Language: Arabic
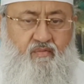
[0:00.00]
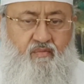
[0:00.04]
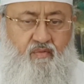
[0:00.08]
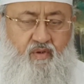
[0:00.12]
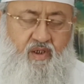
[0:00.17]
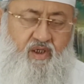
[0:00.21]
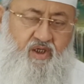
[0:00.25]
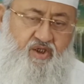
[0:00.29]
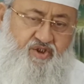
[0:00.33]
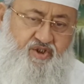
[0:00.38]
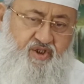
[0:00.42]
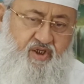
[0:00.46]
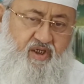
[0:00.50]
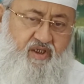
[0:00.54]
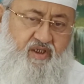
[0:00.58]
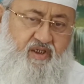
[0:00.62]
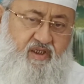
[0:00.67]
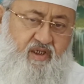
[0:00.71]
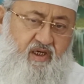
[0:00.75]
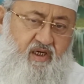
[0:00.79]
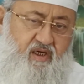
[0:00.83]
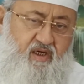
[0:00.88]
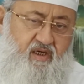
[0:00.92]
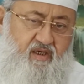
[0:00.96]
ولا
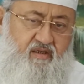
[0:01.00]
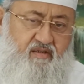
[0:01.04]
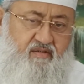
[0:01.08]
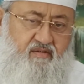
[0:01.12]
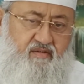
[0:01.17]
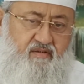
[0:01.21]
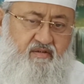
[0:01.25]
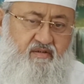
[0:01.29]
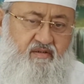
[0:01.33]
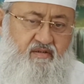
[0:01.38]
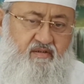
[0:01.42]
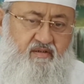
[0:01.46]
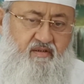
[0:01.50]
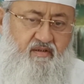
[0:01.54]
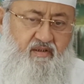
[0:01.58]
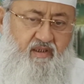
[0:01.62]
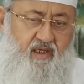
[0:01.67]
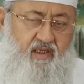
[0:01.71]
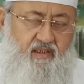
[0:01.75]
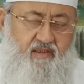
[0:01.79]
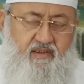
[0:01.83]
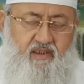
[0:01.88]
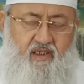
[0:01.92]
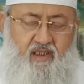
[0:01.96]
شك
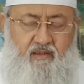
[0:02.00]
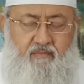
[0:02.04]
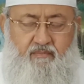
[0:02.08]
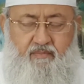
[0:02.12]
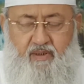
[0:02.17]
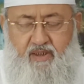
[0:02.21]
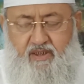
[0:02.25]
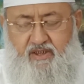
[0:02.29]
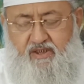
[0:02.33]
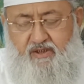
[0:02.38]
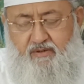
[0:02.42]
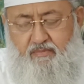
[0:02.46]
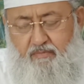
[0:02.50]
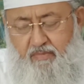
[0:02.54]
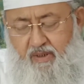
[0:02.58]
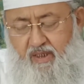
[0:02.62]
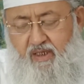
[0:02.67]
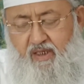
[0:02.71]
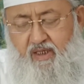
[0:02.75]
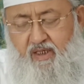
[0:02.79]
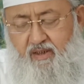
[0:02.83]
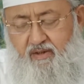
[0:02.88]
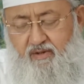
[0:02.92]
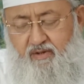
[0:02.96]
أن
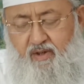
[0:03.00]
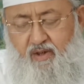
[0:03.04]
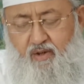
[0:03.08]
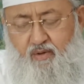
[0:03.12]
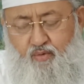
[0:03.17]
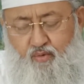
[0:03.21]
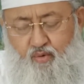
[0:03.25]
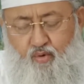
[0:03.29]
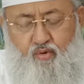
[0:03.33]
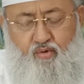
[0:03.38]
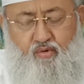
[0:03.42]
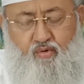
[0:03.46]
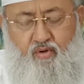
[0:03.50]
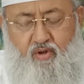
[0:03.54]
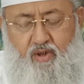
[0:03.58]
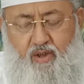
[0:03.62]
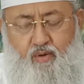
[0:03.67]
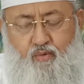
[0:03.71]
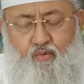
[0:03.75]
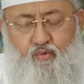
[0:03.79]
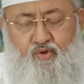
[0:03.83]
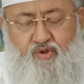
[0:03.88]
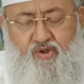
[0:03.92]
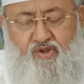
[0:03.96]
البسملة
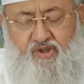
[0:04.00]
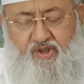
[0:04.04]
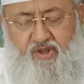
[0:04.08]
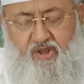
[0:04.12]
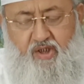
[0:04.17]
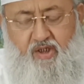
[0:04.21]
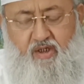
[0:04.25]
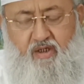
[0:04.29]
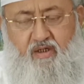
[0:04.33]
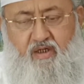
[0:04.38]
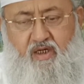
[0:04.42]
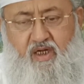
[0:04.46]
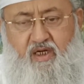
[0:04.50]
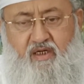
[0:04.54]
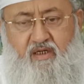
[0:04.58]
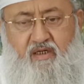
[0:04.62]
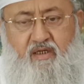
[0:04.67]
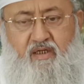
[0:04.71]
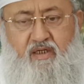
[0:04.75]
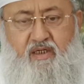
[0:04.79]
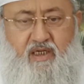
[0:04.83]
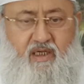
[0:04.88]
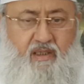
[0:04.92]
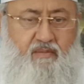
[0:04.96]
تقرأ
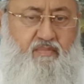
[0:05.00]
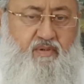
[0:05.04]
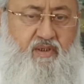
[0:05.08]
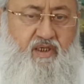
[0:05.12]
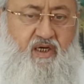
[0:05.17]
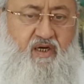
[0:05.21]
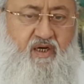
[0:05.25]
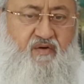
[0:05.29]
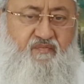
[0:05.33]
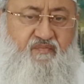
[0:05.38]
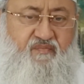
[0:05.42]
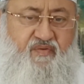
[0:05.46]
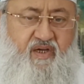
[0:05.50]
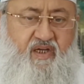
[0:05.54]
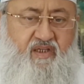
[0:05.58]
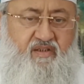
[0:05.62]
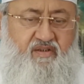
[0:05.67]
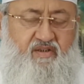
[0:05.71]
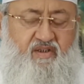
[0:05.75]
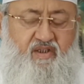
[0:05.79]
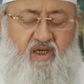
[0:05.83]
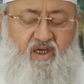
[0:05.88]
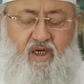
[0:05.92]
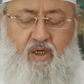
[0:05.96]
سرا قبل
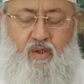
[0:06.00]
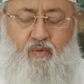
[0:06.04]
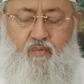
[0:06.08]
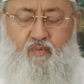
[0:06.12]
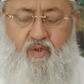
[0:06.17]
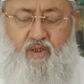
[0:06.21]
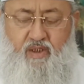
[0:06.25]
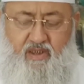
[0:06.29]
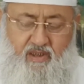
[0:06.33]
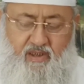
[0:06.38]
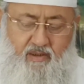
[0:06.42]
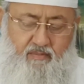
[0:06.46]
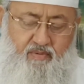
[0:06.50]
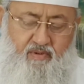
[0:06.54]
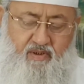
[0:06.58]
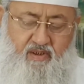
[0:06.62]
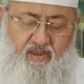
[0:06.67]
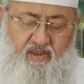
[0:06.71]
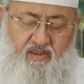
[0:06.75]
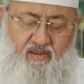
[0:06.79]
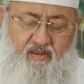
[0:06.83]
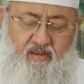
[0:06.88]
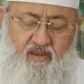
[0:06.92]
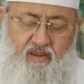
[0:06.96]
الفاتحة
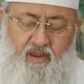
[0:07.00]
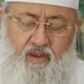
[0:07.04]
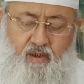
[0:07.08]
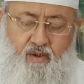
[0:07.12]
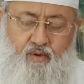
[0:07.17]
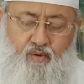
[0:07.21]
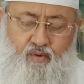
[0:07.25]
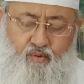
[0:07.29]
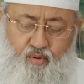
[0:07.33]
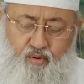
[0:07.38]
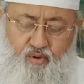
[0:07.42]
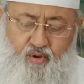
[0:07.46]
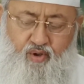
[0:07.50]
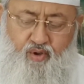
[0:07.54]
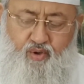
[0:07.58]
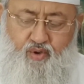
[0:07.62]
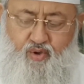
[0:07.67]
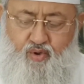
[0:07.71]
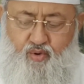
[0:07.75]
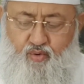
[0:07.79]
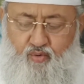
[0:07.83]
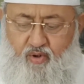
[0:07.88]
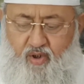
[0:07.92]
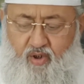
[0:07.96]
وقبل
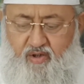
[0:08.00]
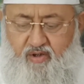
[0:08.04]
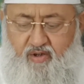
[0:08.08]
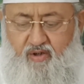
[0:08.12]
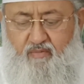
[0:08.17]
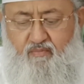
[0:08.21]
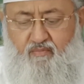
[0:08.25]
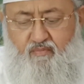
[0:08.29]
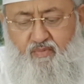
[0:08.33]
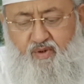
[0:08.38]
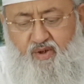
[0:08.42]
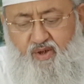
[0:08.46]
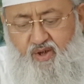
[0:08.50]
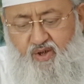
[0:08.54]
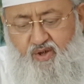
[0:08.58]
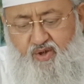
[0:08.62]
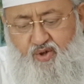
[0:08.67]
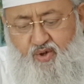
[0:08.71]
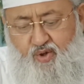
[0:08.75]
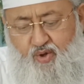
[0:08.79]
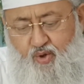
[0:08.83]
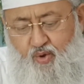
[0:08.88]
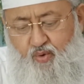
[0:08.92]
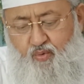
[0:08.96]
كل سورة من
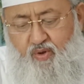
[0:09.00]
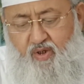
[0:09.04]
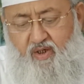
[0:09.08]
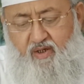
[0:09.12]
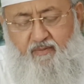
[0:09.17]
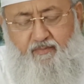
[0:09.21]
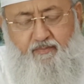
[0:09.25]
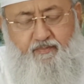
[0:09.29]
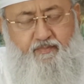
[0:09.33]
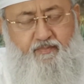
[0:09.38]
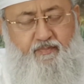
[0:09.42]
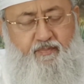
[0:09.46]
السور